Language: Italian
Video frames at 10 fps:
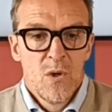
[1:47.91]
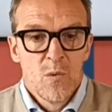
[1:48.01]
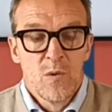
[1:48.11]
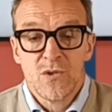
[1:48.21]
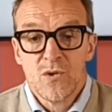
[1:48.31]

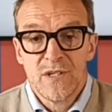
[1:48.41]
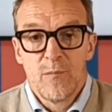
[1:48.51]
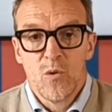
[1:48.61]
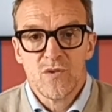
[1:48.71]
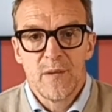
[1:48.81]
questo ne
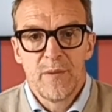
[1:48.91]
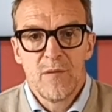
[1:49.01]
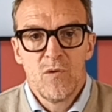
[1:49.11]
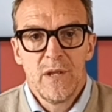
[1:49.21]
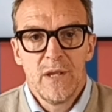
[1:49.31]
siamo
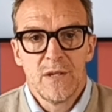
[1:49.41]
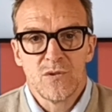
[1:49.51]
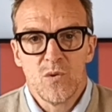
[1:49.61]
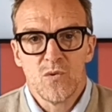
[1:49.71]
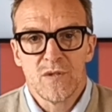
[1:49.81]
consapevoli, ne
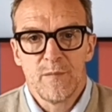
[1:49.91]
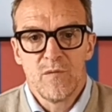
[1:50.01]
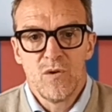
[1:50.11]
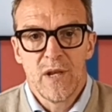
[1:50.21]
sono consapevoli